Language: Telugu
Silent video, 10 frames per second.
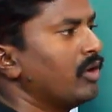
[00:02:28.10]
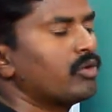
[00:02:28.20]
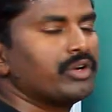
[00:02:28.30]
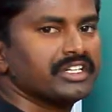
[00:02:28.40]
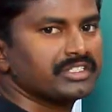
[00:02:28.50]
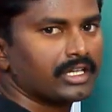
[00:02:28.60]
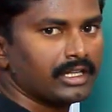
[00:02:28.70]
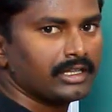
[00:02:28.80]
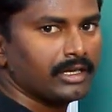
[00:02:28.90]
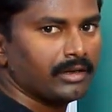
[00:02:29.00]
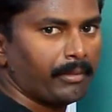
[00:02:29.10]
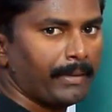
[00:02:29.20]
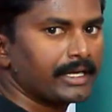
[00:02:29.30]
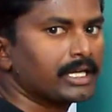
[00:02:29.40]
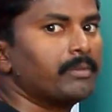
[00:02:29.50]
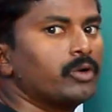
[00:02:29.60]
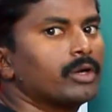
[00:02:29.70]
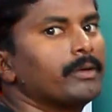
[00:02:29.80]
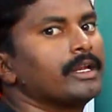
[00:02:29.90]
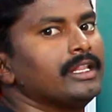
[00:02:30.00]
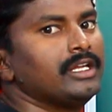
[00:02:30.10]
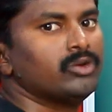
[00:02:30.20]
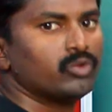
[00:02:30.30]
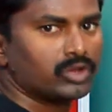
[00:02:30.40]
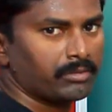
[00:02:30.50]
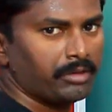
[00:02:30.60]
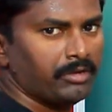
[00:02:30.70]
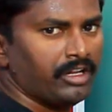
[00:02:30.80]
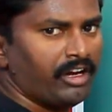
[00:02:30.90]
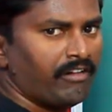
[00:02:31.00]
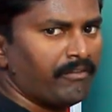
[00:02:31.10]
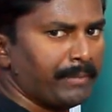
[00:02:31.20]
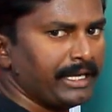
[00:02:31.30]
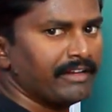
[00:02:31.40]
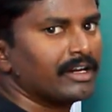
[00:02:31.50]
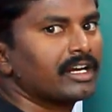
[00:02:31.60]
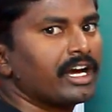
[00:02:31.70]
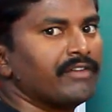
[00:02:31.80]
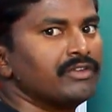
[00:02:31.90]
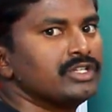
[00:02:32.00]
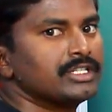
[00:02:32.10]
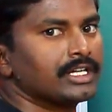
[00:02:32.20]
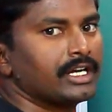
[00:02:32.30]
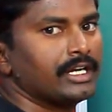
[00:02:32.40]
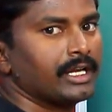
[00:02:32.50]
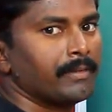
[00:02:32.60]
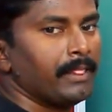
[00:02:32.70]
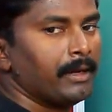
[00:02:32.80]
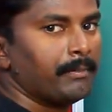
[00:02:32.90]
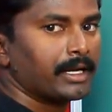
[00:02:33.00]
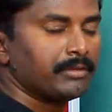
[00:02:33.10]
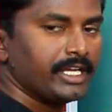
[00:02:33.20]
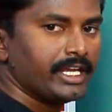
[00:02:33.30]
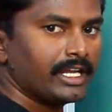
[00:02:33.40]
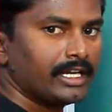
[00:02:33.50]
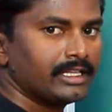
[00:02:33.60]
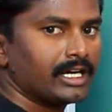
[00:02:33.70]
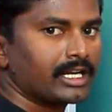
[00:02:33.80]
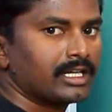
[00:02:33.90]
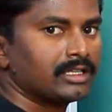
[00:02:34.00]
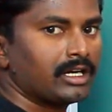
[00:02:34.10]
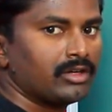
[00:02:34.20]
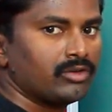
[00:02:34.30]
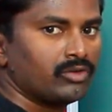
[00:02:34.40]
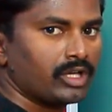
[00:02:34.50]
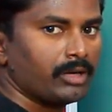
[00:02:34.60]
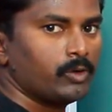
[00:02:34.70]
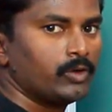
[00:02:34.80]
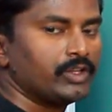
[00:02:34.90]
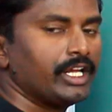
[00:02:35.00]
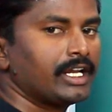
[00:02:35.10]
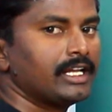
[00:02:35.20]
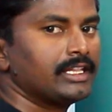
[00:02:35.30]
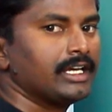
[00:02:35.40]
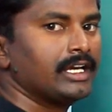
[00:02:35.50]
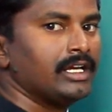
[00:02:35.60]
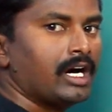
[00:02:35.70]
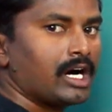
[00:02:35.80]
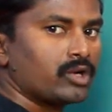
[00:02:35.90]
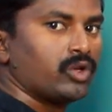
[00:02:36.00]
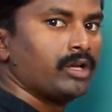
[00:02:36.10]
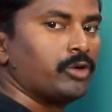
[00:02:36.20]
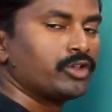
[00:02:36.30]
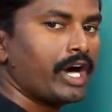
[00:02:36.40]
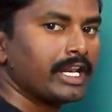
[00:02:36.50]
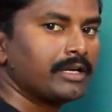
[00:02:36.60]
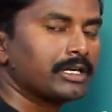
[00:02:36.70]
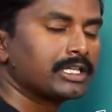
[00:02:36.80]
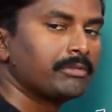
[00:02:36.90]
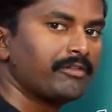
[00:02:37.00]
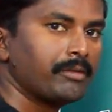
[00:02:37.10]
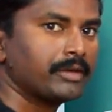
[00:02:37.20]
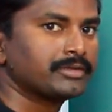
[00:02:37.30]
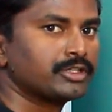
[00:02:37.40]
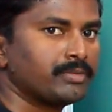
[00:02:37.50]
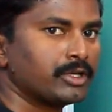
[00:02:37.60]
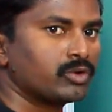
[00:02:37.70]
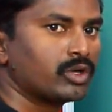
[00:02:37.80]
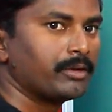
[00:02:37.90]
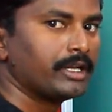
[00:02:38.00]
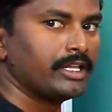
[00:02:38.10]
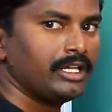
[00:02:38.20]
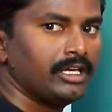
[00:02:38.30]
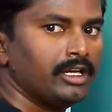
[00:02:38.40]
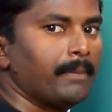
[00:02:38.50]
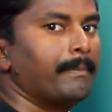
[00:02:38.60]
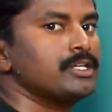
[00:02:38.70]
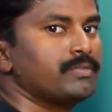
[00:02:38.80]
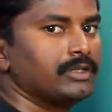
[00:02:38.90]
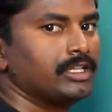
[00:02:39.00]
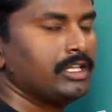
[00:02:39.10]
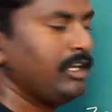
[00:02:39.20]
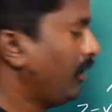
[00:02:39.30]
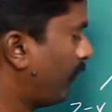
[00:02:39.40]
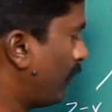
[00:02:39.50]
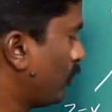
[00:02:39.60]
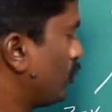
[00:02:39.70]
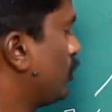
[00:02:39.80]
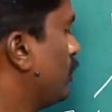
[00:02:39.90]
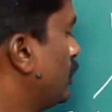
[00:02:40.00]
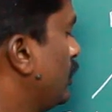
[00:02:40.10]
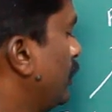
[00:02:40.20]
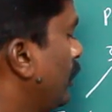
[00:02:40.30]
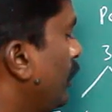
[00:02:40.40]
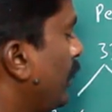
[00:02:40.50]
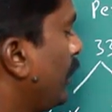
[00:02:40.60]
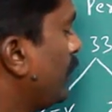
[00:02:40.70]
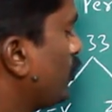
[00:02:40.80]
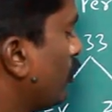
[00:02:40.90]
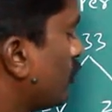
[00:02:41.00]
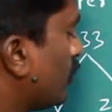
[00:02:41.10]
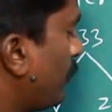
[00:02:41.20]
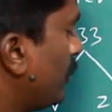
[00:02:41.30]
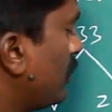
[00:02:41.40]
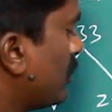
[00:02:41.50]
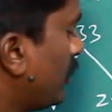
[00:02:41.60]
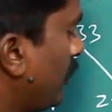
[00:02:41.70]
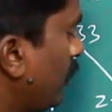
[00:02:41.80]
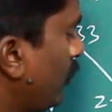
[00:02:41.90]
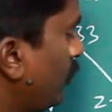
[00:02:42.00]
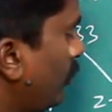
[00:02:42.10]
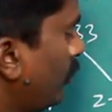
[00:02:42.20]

కొట్టేస్తారు అంతే పెట్టకపోవడం అనేది ఉత్తమం పెట్టి వాళ్ళని కన్ఫ్యూజ్ చేసే కంటే మనం దేనికైతే అర్హత ఉంటామో దేనికైతే అర్హులమో దానికి మాత్రమే విభాషన్స్ పెట్టుకోవడం అనేది మంచి పద్ధతి వాళ్ళు సూచించింది ఏ జోన్కి సంబంధించిన వాళ్ళు